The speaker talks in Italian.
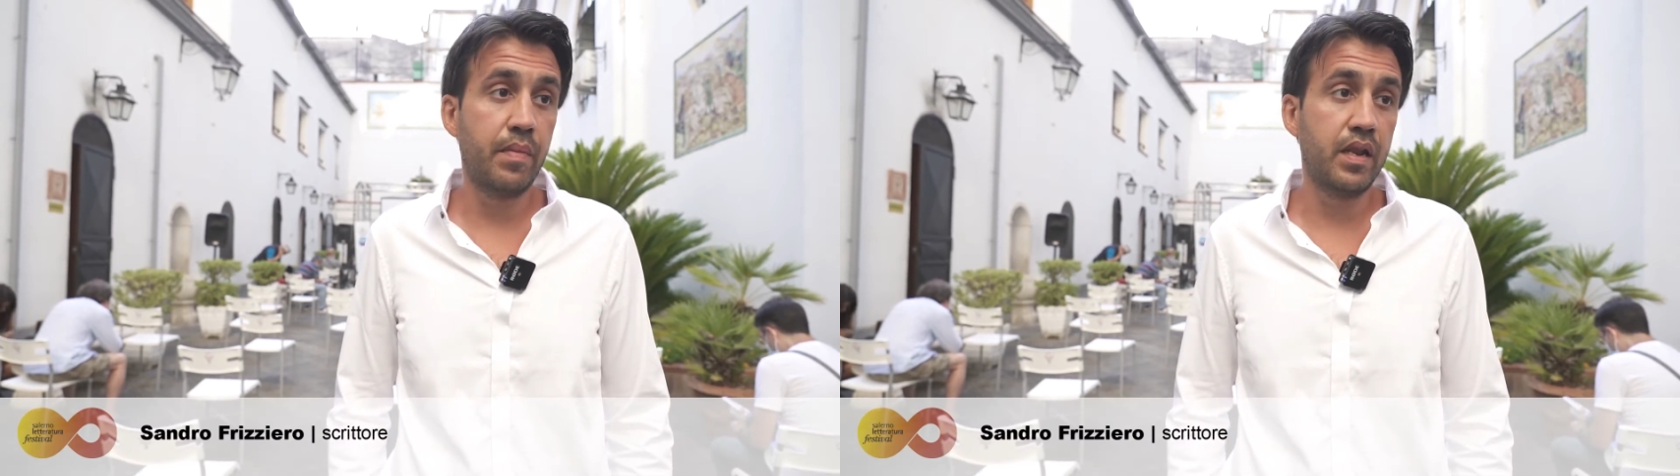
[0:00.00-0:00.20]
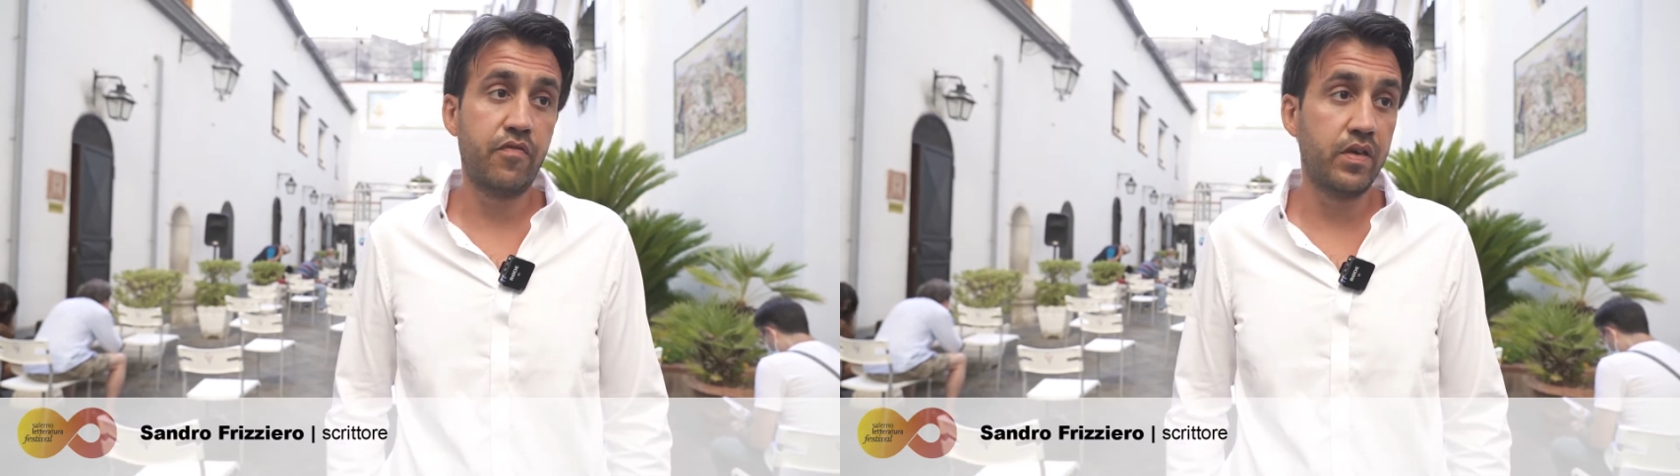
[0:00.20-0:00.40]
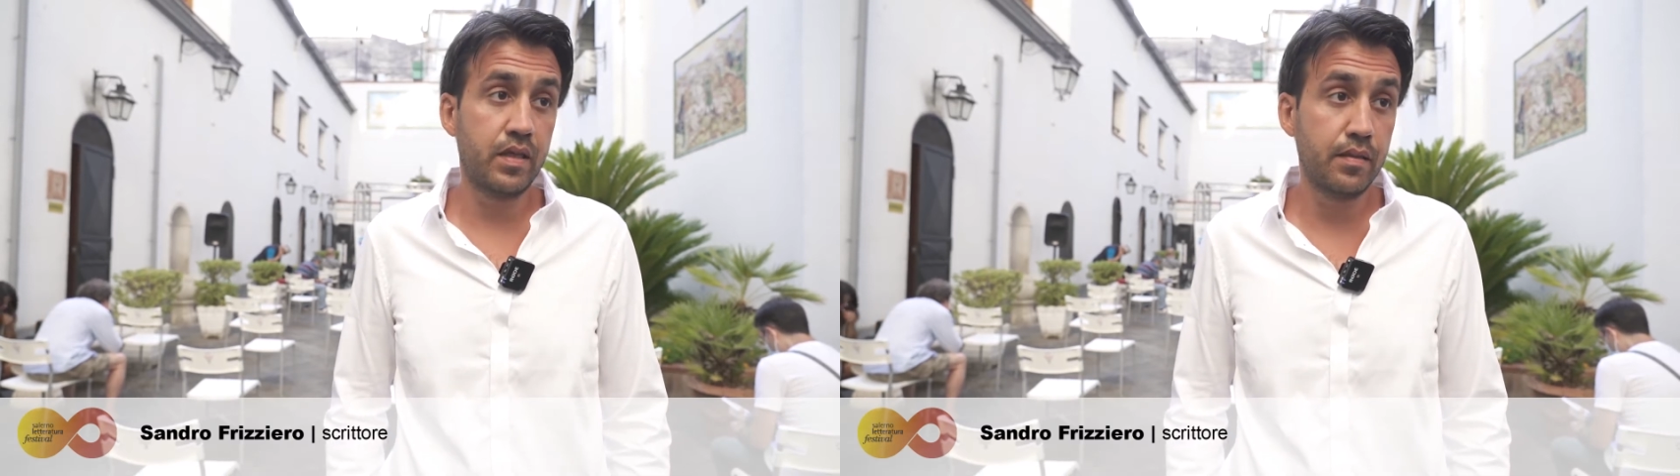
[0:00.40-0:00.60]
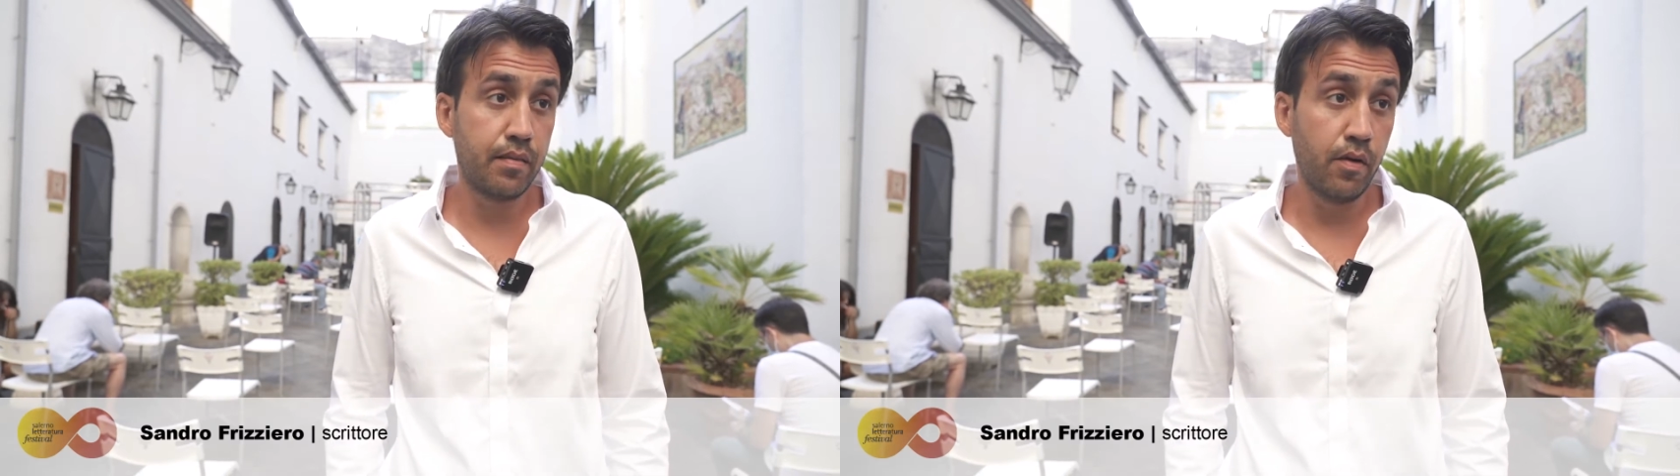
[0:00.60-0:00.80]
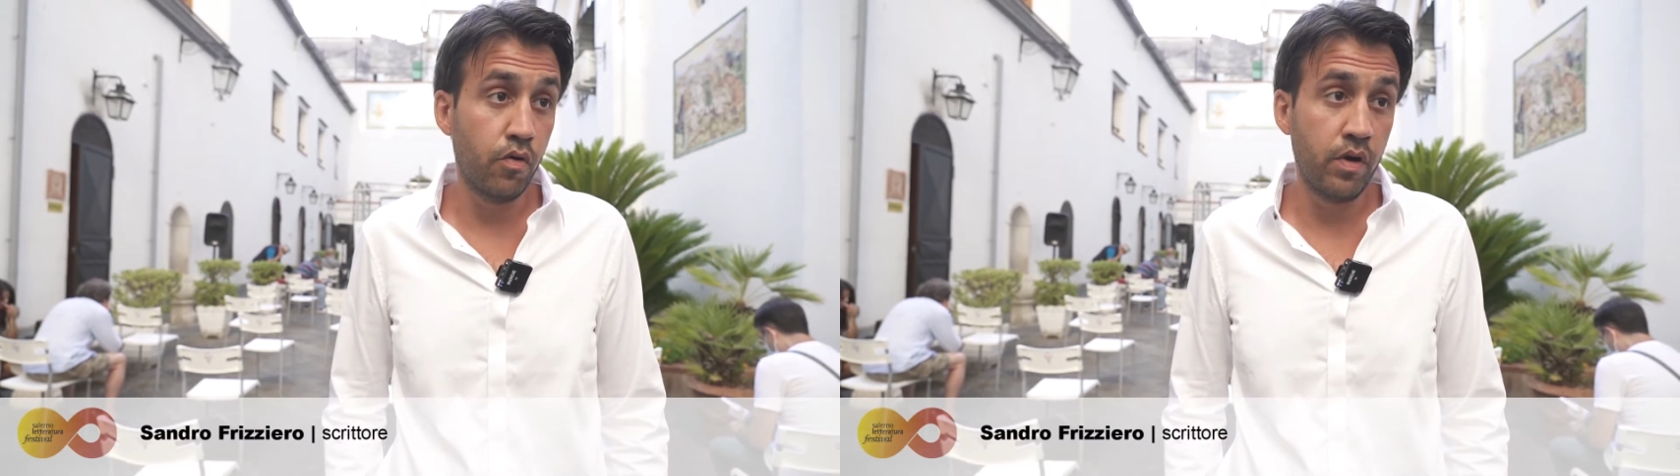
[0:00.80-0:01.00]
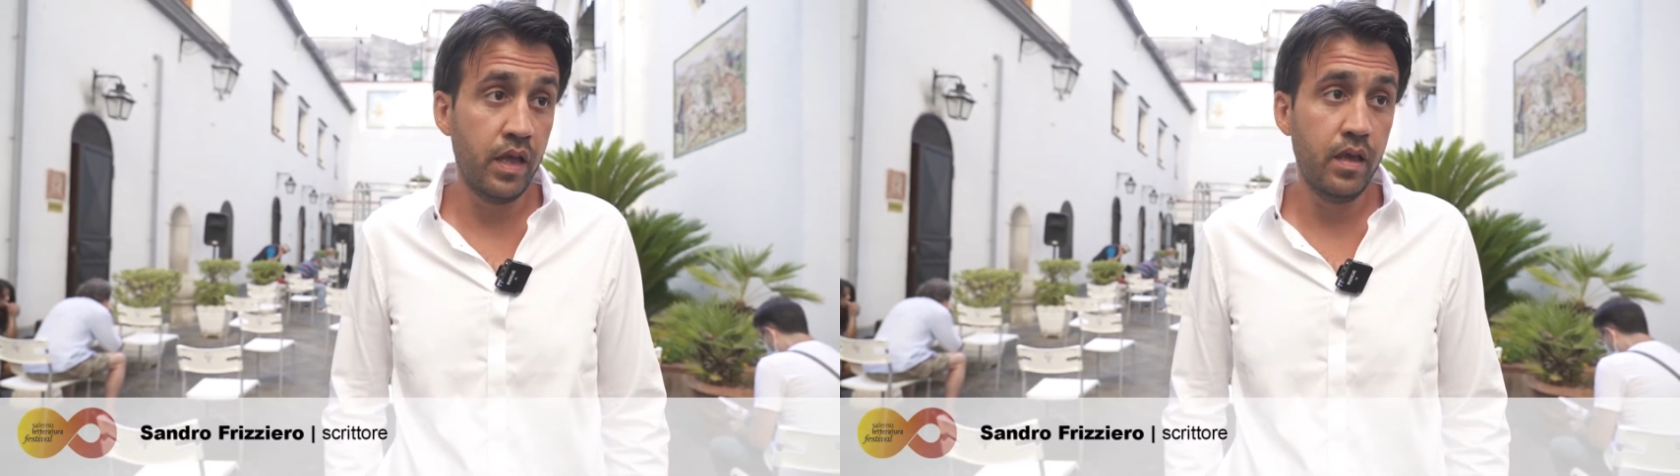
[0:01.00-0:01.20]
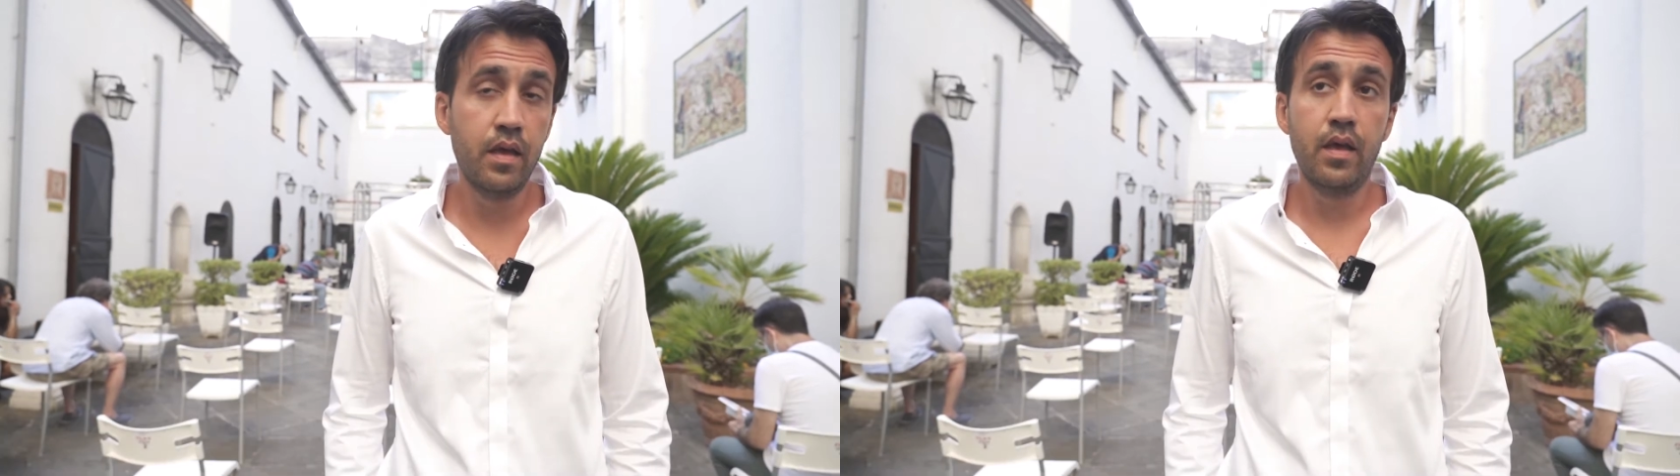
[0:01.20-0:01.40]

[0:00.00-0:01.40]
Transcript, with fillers: manifestazioni